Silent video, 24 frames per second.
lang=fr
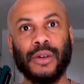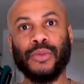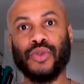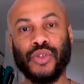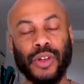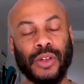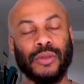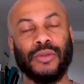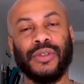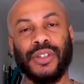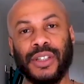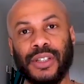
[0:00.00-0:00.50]
comme je
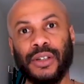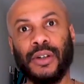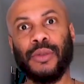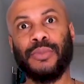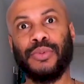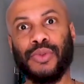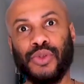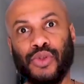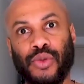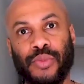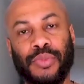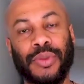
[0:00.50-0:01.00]
viens de le dire, en
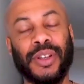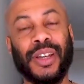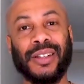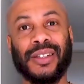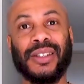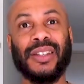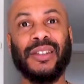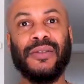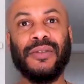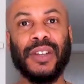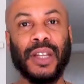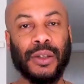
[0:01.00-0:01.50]
plus tu peux y
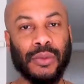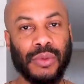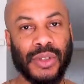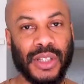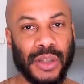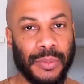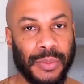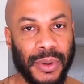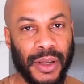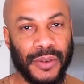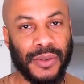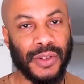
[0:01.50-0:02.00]
accéder via ton
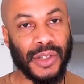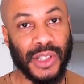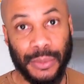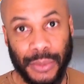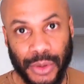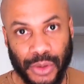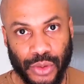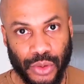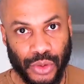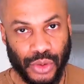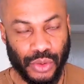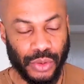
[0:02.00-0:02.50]
CPF si
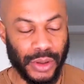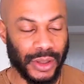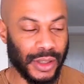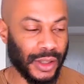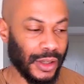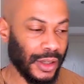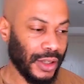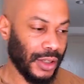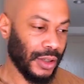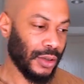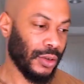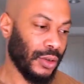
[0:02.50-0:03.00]
jamais tu le
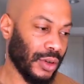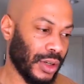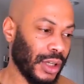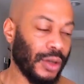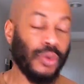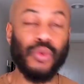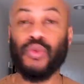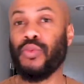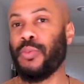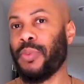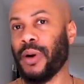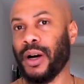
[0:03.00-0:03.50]
souhaites, ok
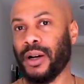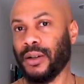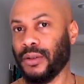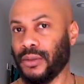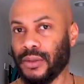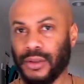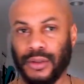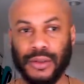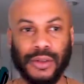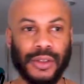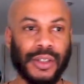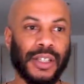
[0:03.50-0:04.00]
ou pas,
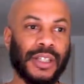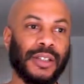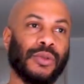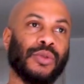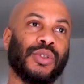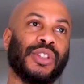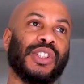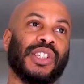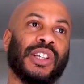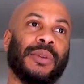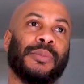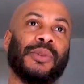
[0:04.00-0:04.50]
ok.
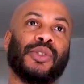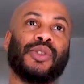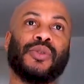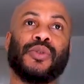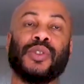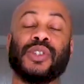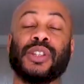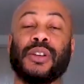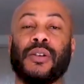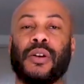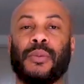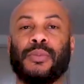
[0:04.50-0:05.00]
Donc si jamais tu
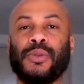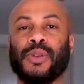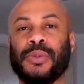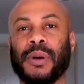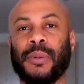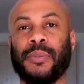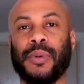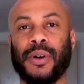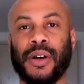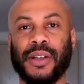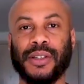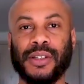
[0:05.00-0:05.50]
veux en savoir plus
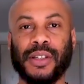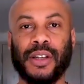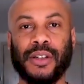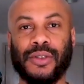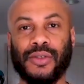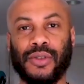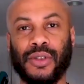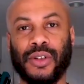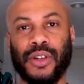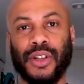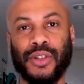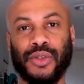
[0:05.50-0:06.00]
par rapport à ça,
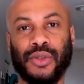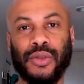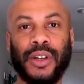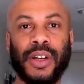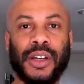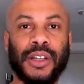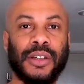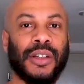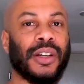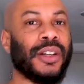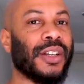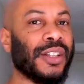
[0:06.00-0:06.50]
tu cliques sur le
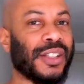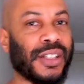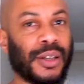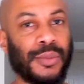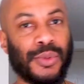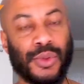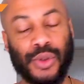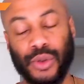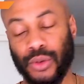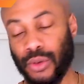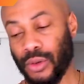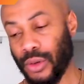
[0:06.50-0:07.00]
lien qui est dans la
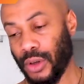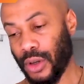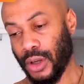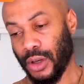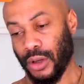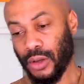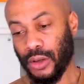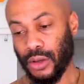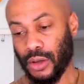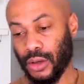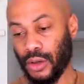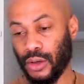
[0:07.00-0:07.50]
description,
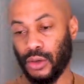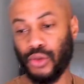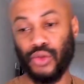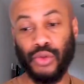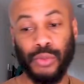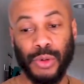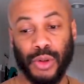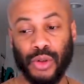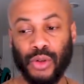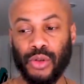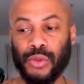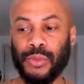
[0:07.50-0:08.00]
euh,
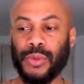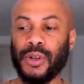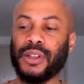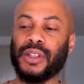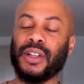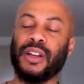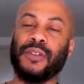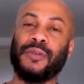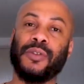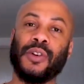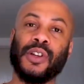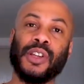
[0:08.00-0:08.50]
tu mets ton numéro de
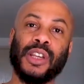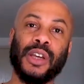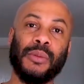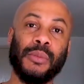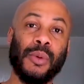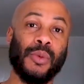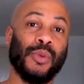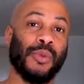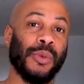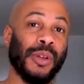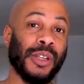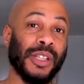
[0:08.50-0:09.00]
téléphone, il y a un
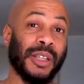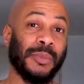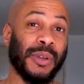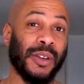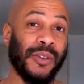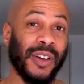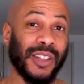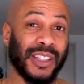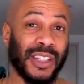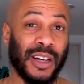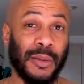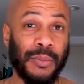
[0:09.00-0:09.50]
membre de mon équipe
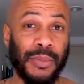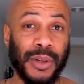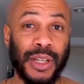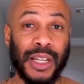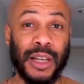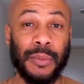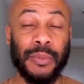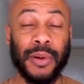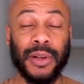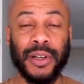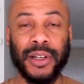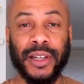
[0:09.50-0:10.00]
qui va te rappeler,
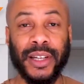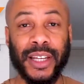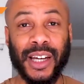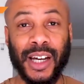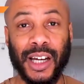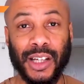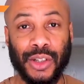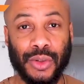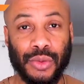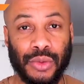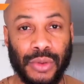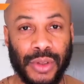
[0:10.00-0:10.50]
l'appel il est
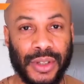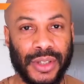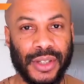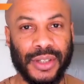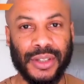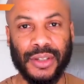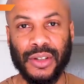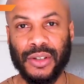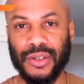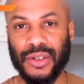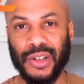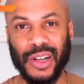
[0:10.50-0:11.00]
gratuit, c'est
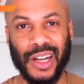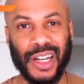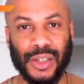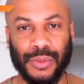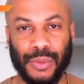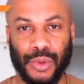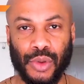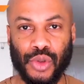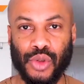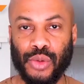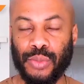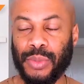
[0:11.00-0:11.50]
sans
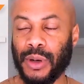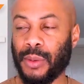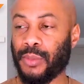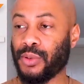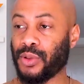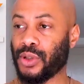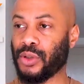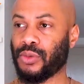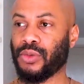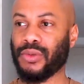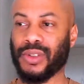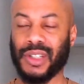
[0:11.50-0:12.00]
engagement, tu pourras
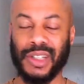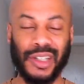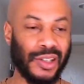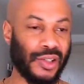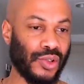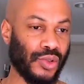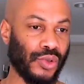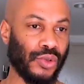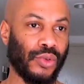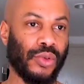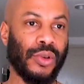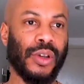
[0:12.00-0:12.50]
poser toutes tes
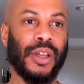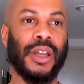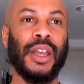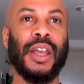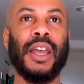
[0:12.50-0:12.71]
questions